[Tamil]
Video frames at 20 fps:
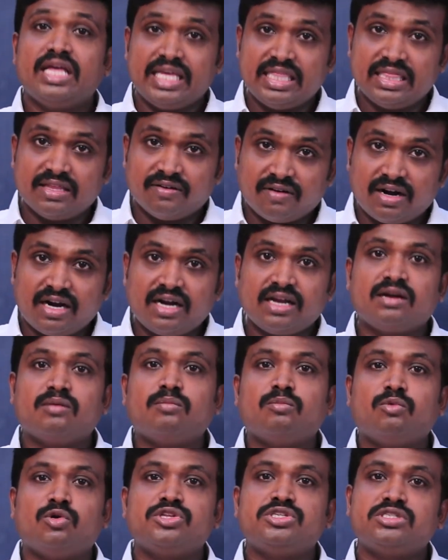இந்த வழக்கு
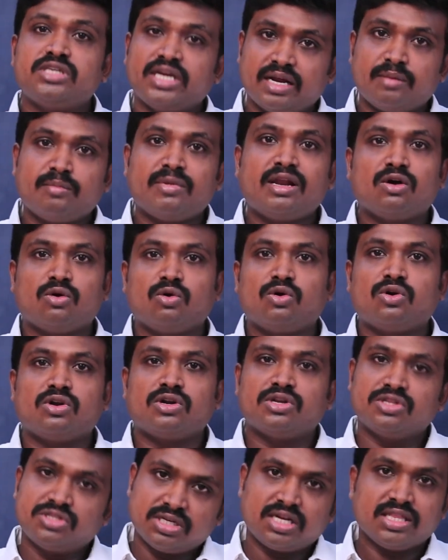முடிஞ்சு என் மேலே குற்றம்
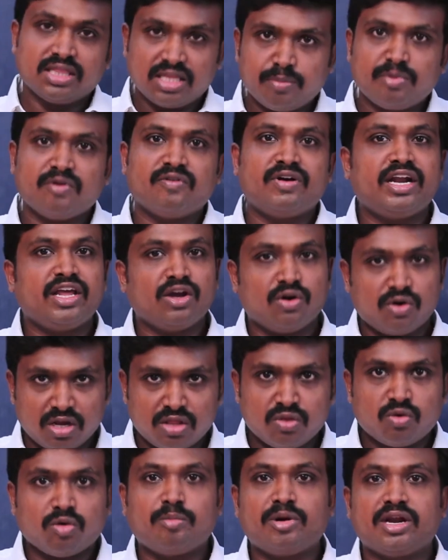இருந்துச்சுன்னா திருப்பி வண்டியை
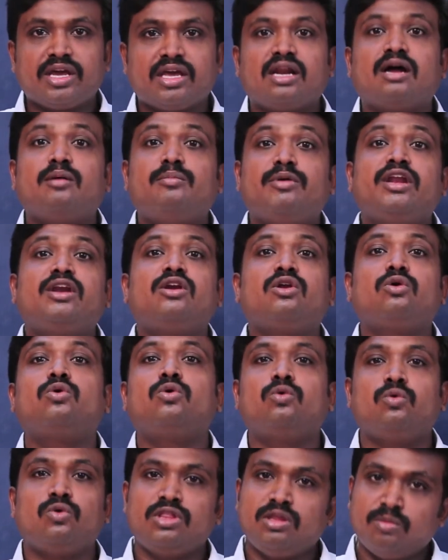கொண்டாந்து ஒப்படைக்கிறேன் அப்படின்ற
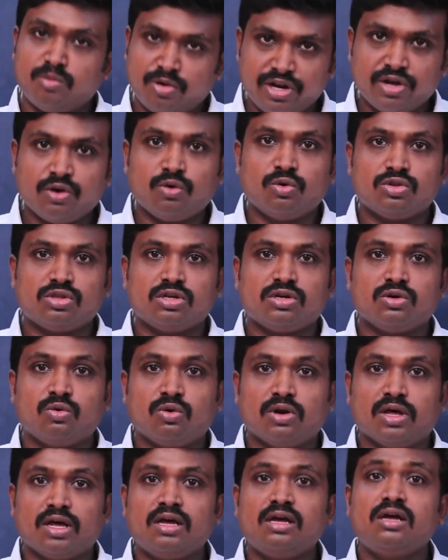ஒரு உறுதிமொழியை கொடுத்துட்டு
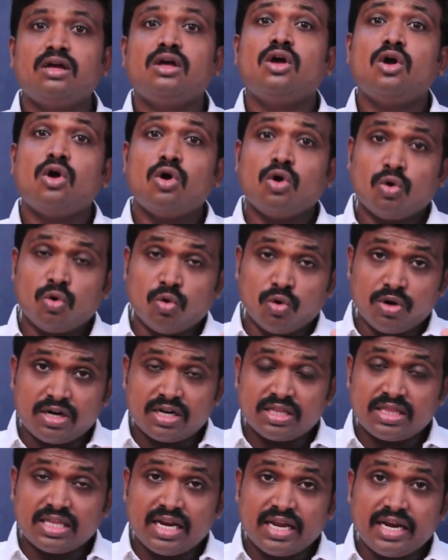கூட
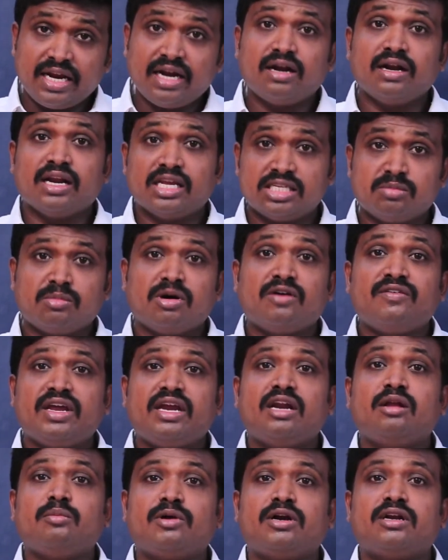குற்றத்தில் ஈ நிஜமாகவே
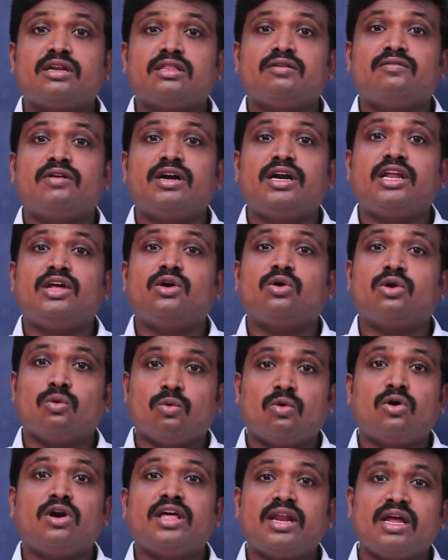ஈடுபட்டிருந்த வண்டியோட
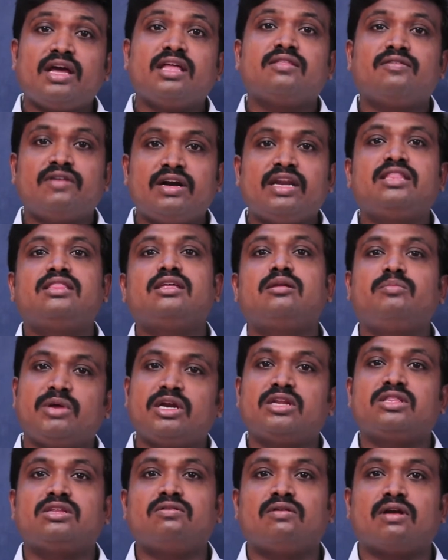ஓனரே அந்த வண்டியை திருப்பி
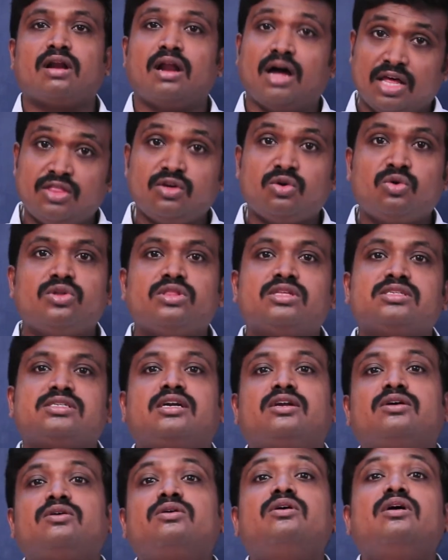எடுத்துகிட்டு வரலாம் அதுக்கும் இந்த
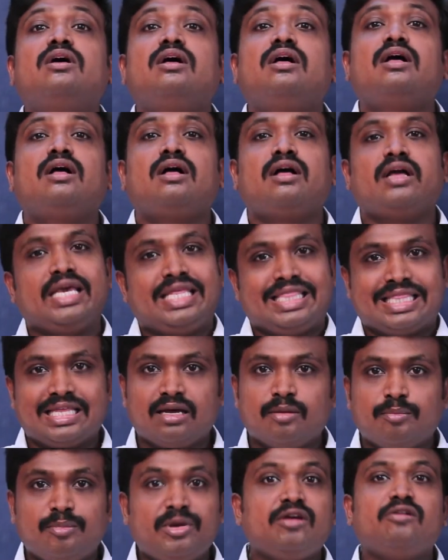சட்டம் இந்த
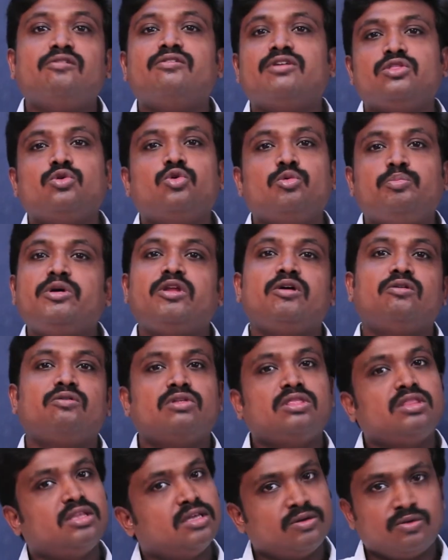பிரிவு வந்து உட்பிரிவு
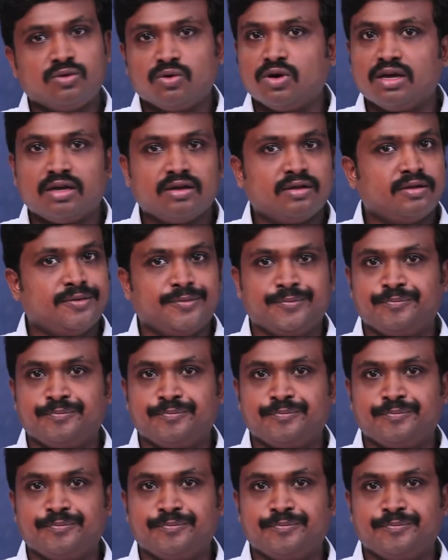வந்து உங்களுக்கு